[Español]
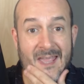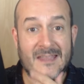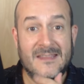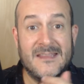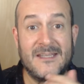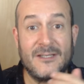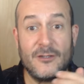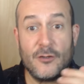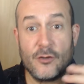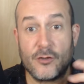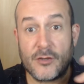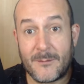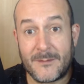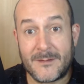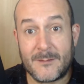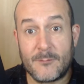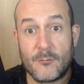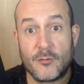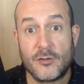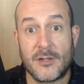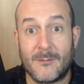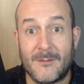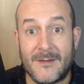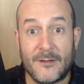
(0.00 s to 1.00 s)
sino que
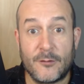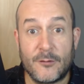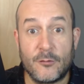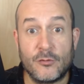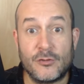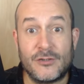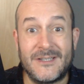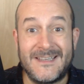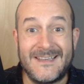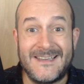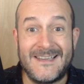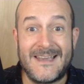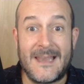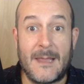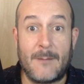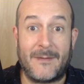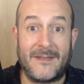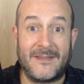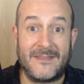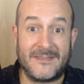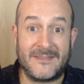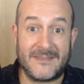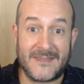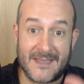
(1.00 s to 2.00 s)
venimos a hablaros de la
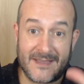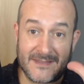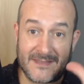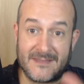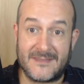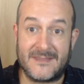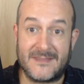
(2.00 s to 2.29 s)
pantalla.